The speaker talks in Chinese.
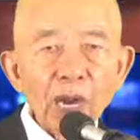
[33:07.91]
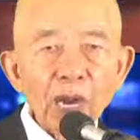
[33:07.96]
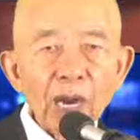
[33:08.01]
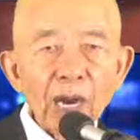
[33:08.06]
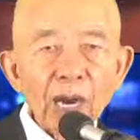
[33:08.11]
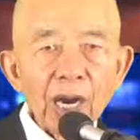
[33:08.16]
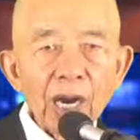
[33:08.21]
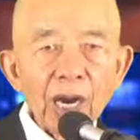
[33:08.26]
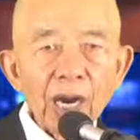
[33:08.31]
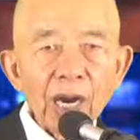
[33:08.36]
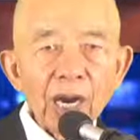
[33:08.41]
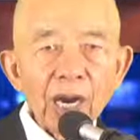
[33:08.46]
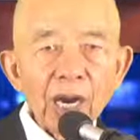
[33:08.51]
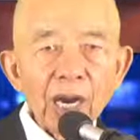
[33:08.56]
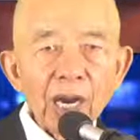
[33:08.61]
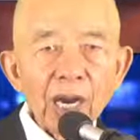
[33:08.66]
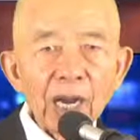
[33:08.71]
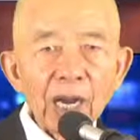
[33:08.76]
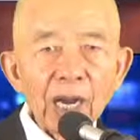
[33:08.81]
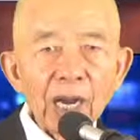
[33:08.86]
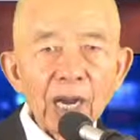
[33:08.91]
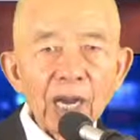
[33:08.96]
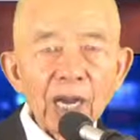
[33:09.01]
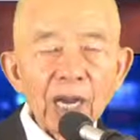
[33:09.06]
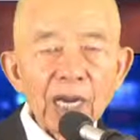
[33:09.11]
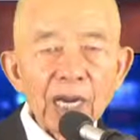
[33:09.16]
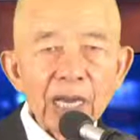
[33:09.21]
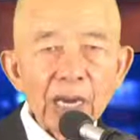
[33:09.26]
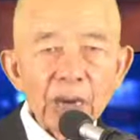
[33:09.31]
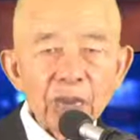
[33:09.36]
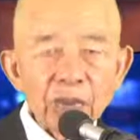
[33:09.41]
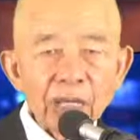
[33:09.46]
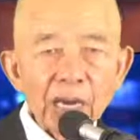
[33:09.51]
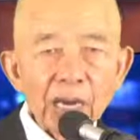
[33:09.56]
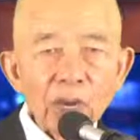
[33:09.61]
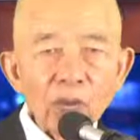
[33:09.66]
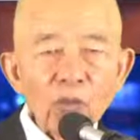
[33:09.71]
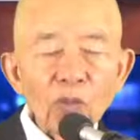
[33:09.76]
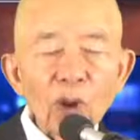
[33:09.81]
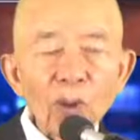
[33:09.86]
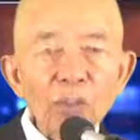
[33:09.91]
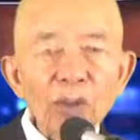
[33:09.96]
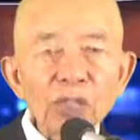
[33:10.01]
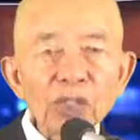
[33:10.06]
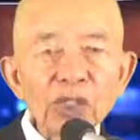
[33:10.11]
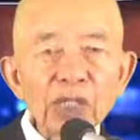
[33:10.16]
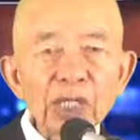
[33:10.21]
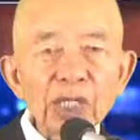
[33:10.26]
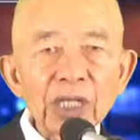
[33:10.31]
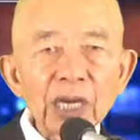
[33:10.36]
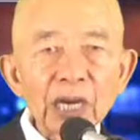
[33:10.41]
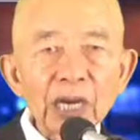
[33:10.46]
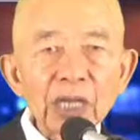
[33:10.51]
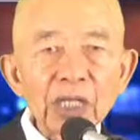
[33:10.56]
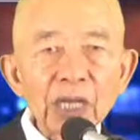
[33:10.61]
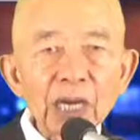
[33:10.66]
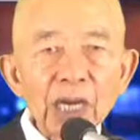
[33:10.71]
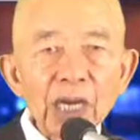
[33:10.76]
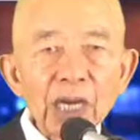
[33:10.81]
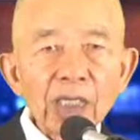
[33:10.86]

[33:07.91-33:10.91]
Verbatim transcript: 啊了解我们今天